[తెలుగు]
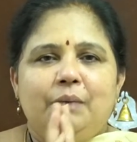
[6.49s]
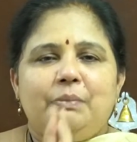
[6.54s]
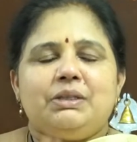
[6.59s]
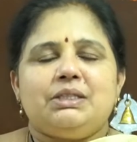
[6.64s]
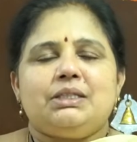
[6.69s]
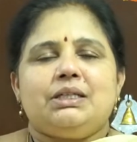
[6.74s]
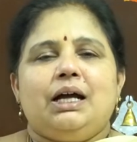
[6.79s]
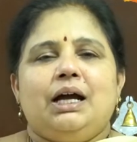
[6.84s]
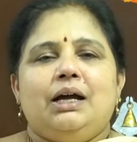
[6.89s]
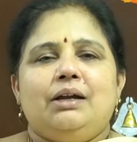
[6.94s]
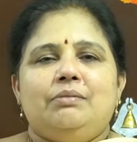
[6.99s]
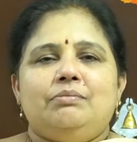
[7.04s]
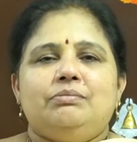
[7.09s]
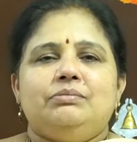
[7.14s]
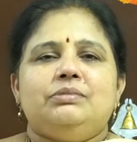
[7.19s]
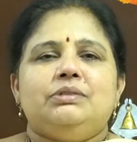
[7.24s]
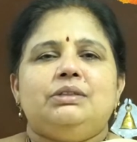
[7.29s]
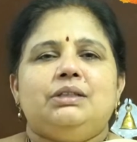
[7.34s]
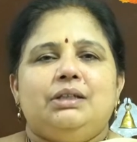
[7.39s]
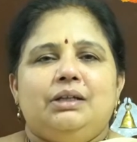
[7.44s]
నమస్కారం
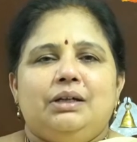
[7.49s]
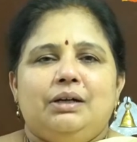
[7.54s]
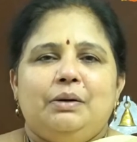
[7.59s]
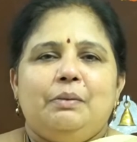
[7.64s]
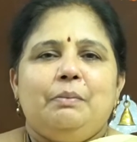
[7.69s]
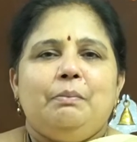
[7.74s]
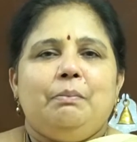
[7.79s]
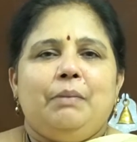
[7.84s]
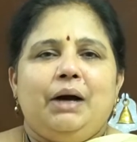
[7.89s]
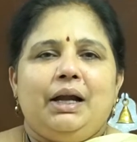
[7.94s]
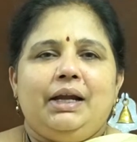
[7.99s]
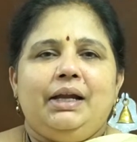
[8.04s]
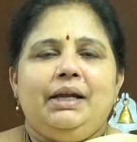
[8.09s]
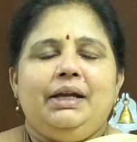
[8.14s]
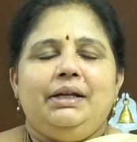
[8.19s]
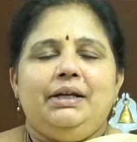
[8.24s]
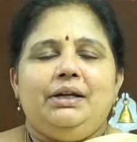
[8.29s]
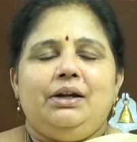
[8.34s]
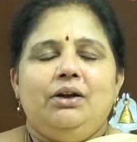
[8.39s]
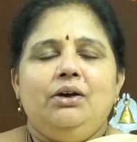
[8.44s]
మన
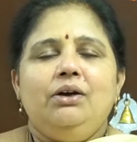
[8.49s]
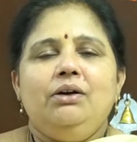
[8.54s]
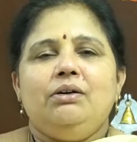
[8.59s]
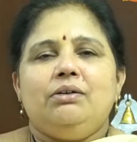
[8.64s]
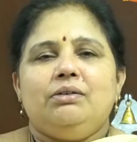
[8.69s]
ఇంట్లో